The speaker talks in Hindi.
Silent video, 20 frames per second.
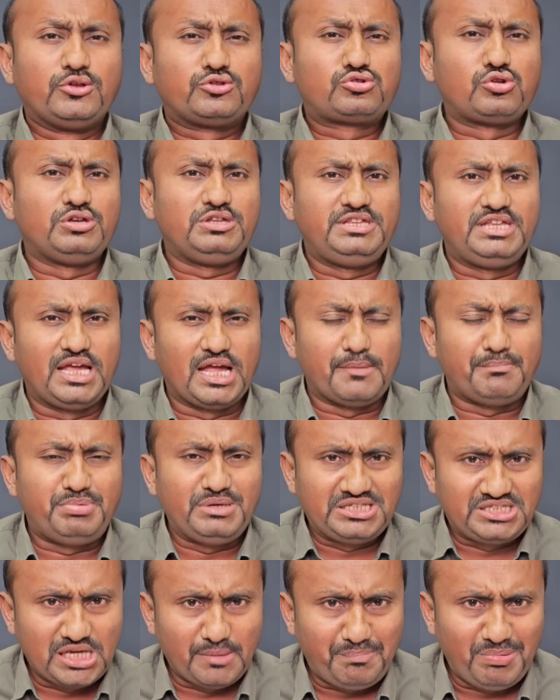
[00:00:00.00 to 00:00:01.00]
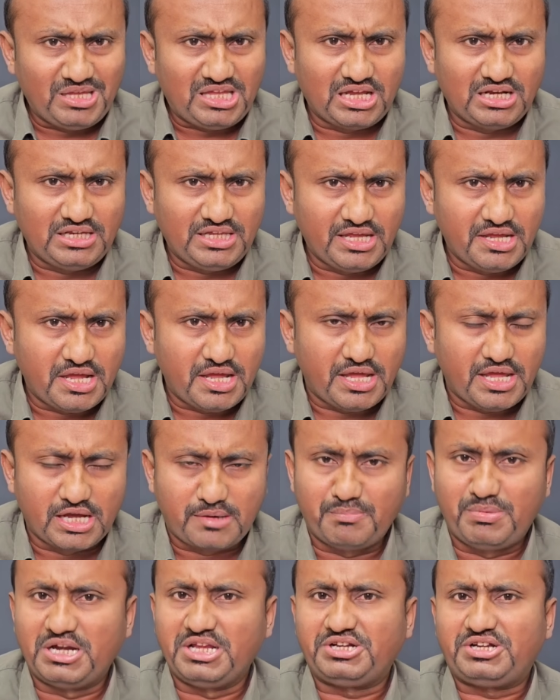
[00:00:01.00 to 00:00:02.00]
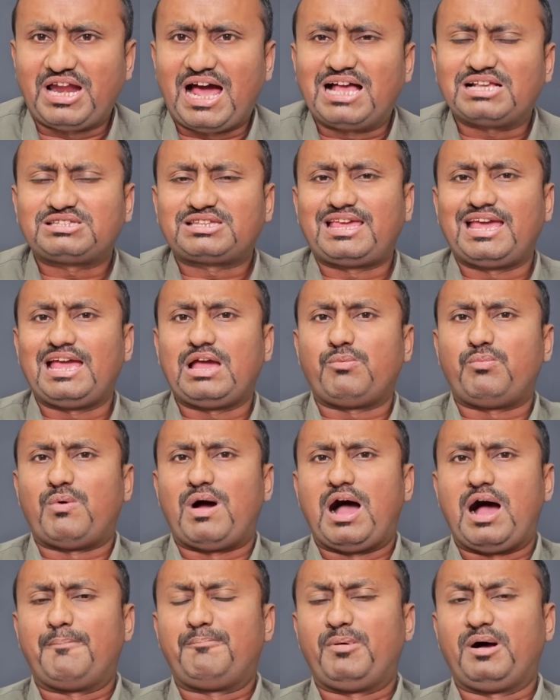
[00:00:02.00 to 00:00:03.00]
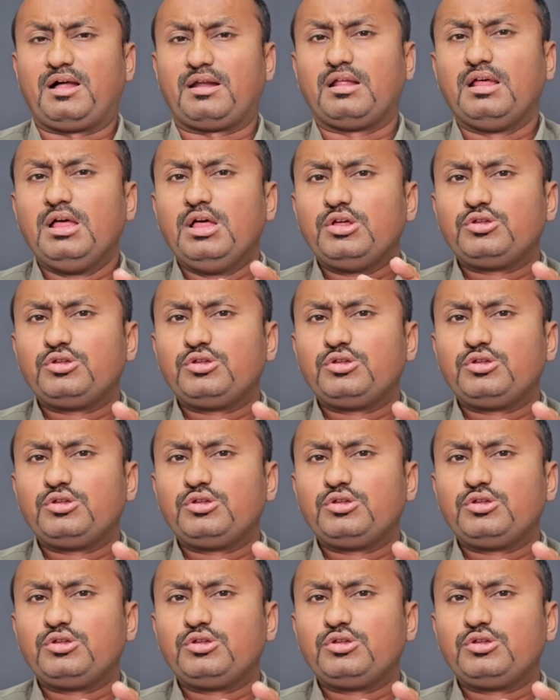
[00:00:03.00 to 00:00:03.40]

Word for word: तो ये बीजेपी के लिए एक बड़ी टास्क है वहां पर